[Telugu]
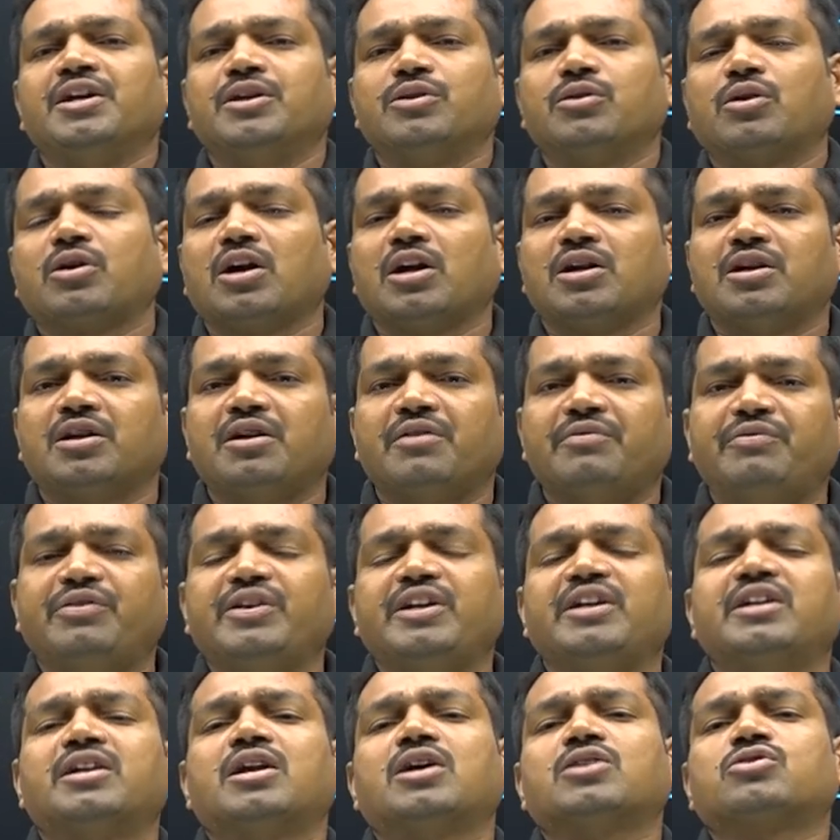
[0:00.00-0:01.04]
యొక్క
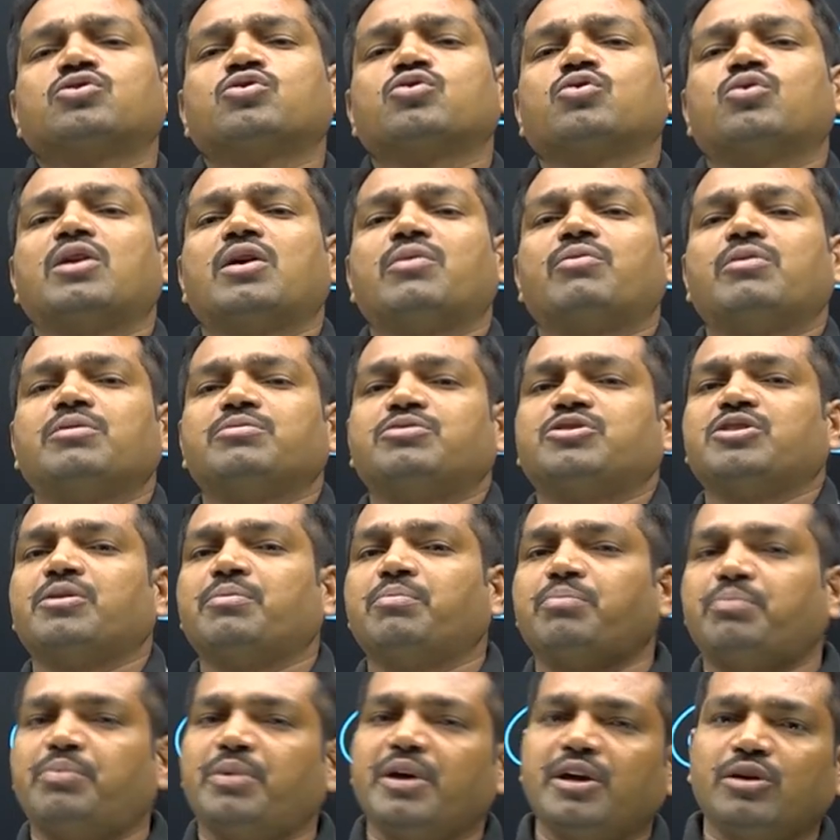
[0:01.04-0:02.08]
నవీన చోళ వంశం
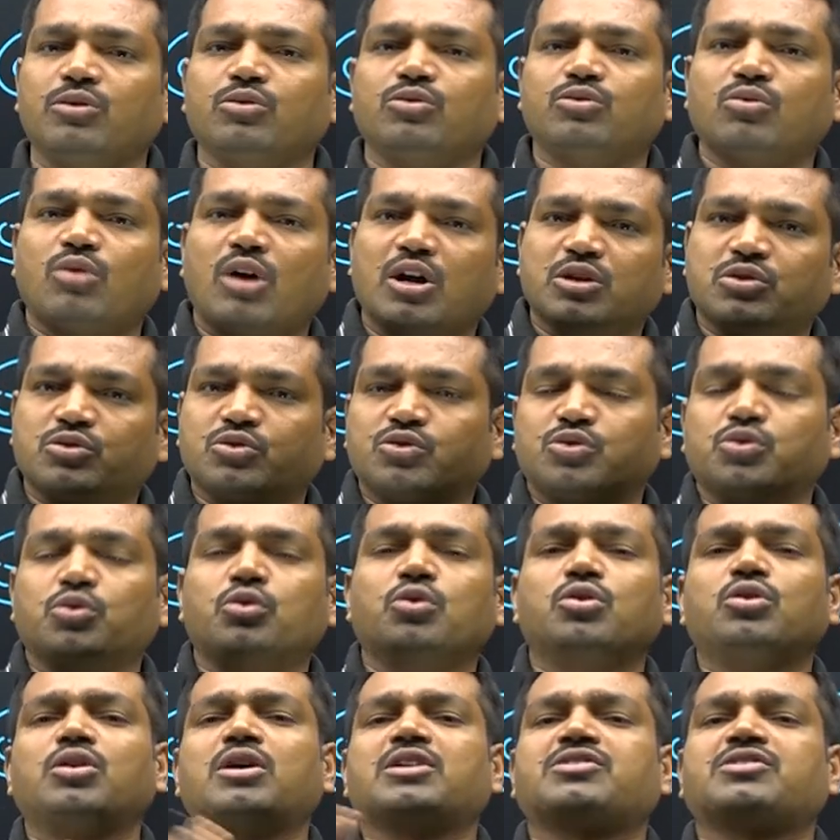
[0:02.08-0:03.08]
పేరుతో ఆ చోళ